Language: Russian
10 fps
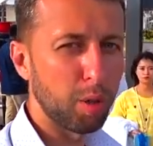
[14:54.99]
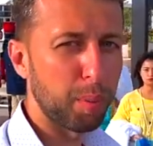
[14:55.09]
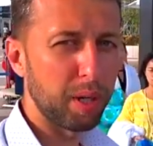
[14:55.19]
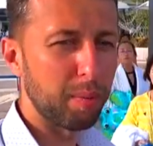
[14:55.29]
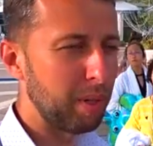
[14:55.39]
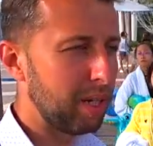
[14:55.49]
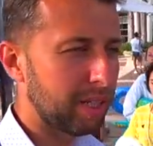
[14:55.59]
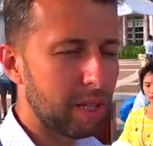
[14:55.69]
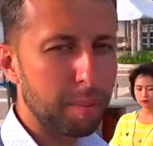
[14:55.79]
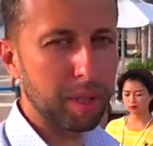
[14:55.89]
купили
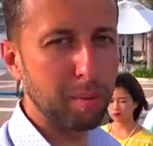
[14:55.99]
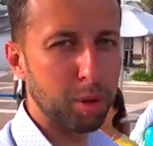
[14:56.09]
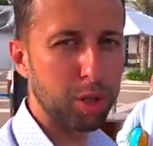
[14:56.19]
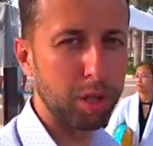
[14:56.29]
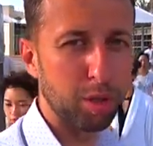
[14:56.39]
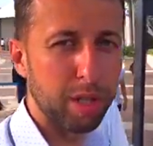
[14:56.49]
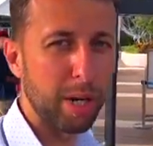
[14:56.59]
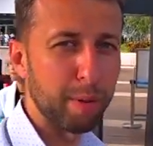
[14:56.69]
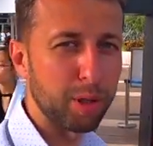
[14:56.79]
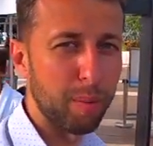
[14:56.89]
билеты, потому что то не
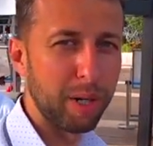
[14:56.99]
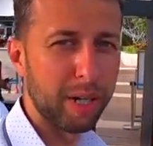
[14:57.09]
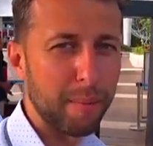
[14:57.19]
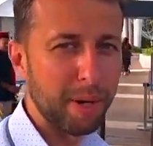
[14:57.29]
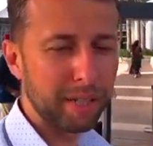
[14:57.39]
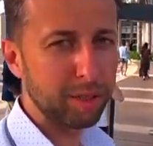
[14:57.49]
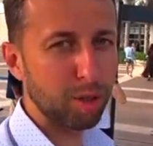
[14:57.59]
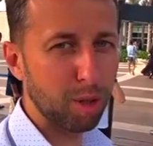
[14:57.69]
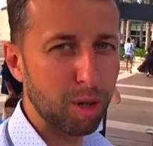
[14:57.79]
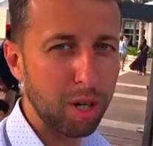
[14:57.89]
работал банкомат,
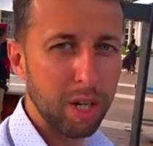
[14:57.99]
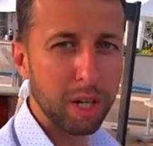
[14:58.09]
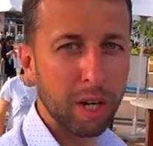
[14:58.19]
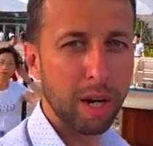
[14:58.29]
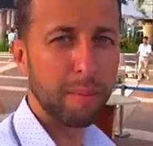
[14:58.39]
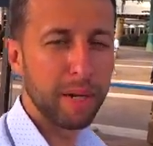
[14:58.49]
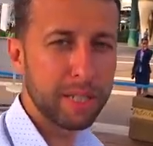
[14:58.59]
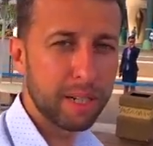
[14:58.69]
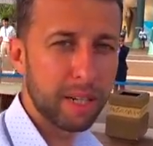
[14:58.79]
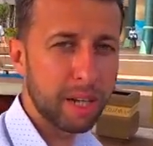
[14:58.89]
то
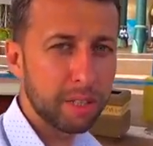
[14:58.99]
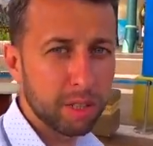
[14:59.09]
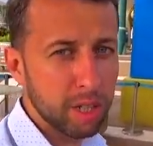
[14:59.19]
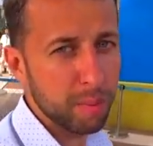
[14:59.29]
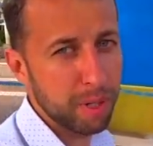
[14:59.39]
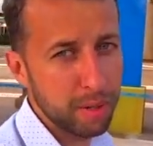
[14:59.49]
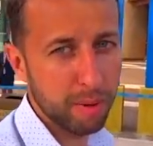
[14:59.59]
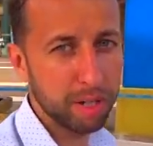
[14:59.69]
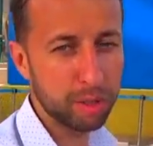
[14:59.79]
мастер-карт нигде не принимал.